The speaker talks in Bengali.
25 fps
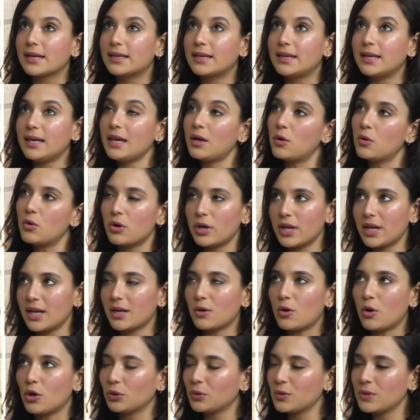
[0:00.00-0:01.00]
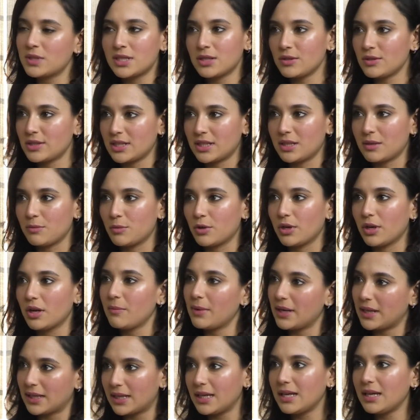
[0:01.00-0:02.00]
কি করে কত ছিল সেটা মনে
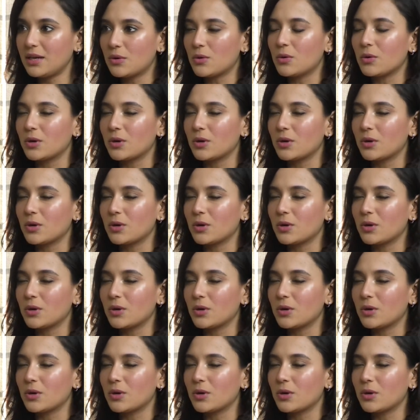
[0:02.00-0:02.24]
নেই বা কি